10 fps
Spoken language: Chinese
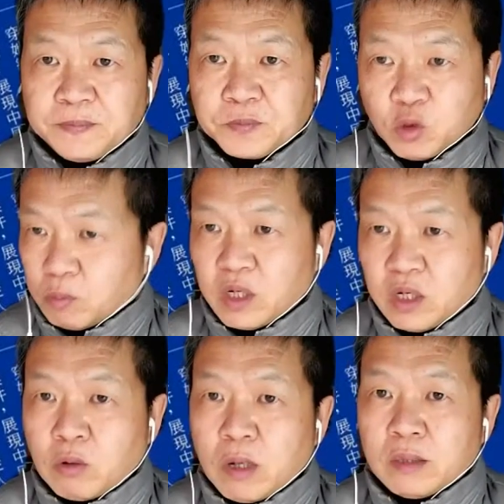我不乐
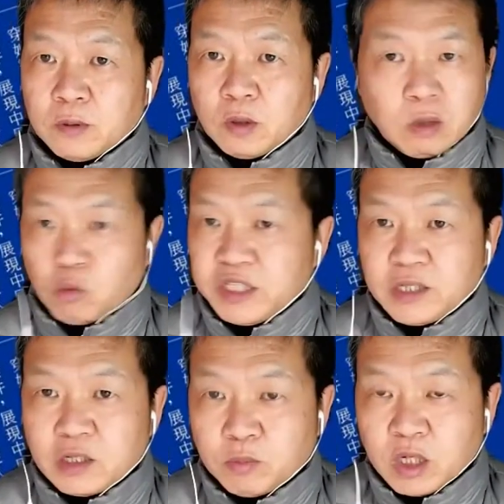观，呃，我一
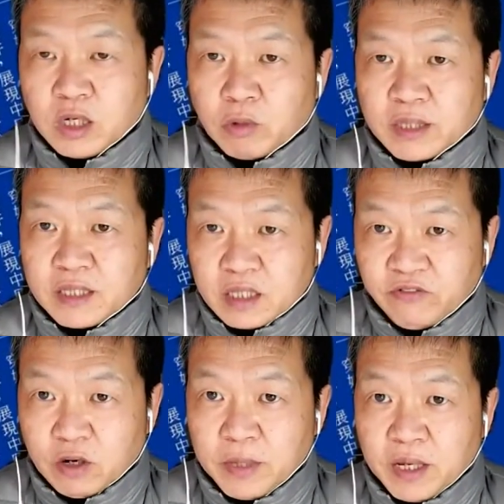点都不乐观，在这些
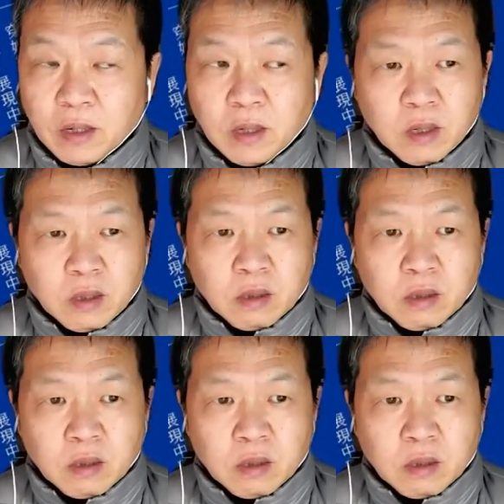方面，在